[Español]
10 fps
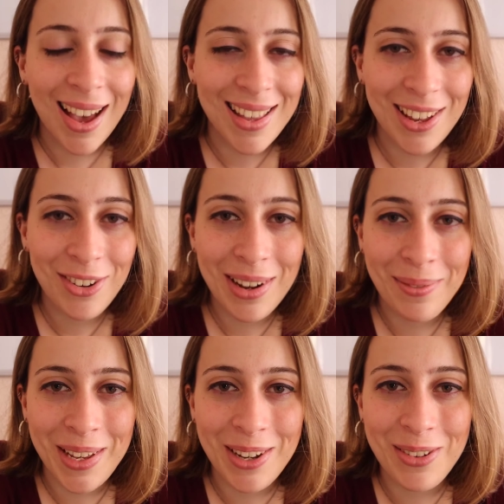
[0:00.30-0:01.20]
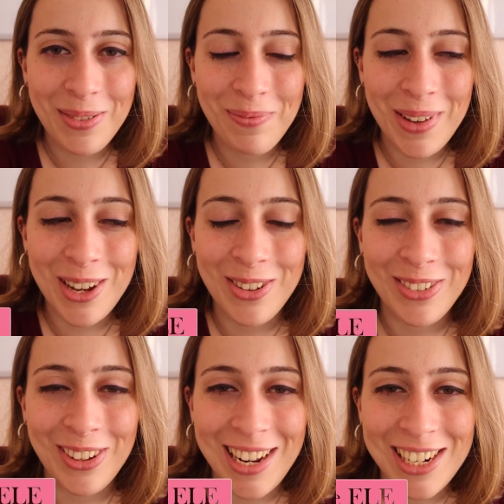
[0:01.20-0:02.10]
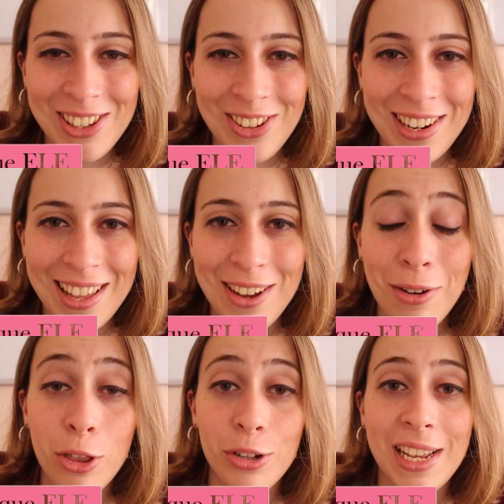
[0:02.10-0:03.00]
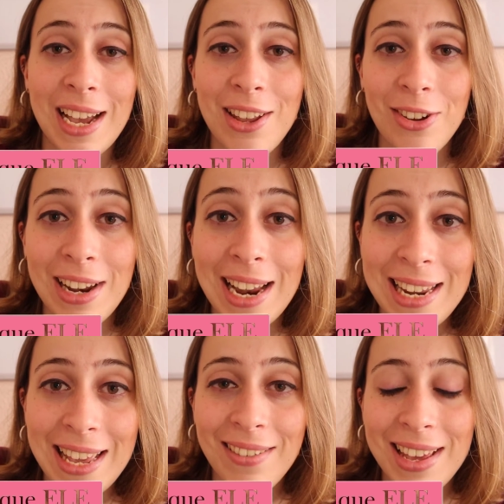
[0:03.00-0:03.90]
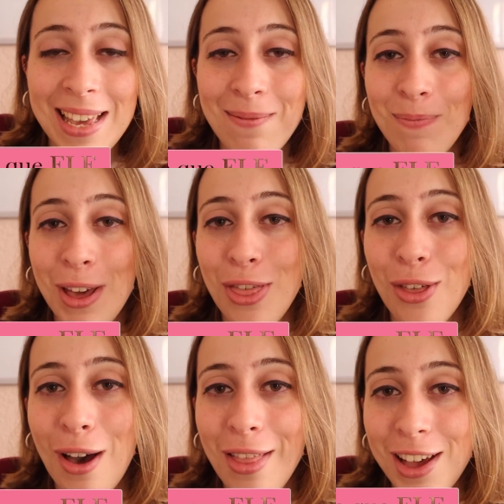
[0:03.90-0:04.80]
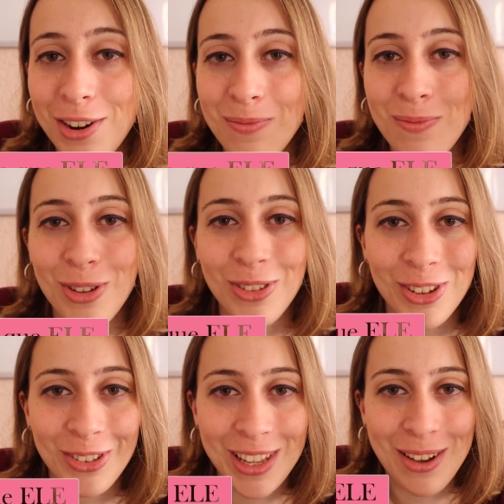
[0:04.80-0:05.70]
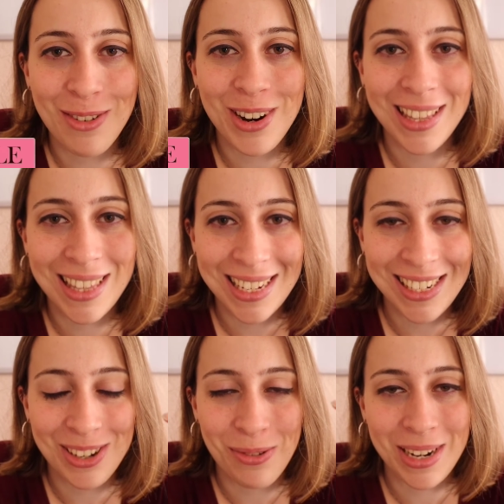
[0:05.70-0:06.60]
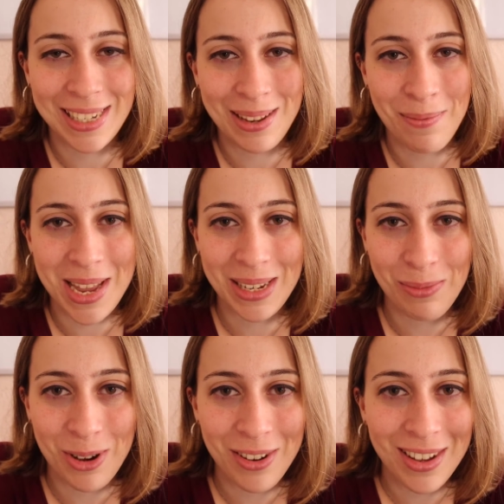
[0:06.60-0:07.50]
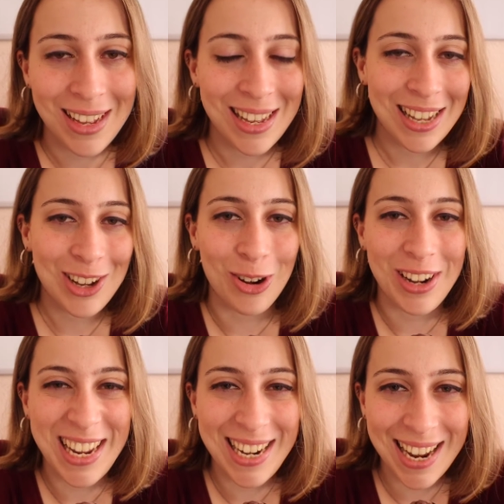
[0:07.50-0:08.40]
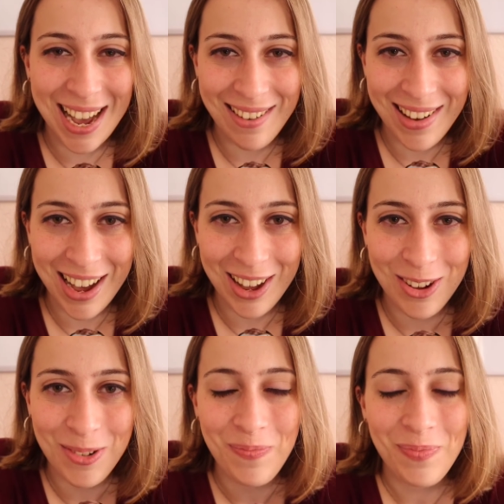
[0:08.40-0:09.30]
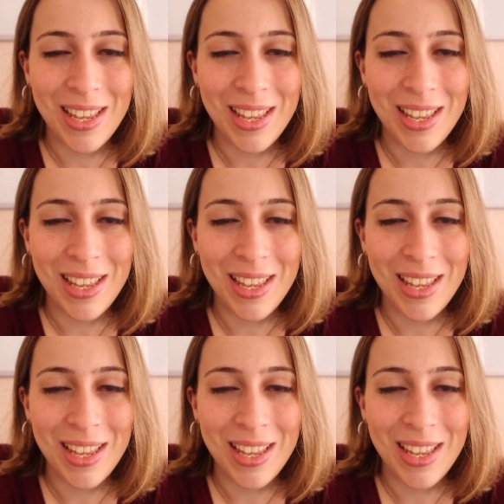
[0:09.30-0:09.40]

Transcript: Ayer un amigo me contó la historia de cuando se cayó en la nieve y empezó a dar un montón de vueltas sobre sí mismo, colina abajo,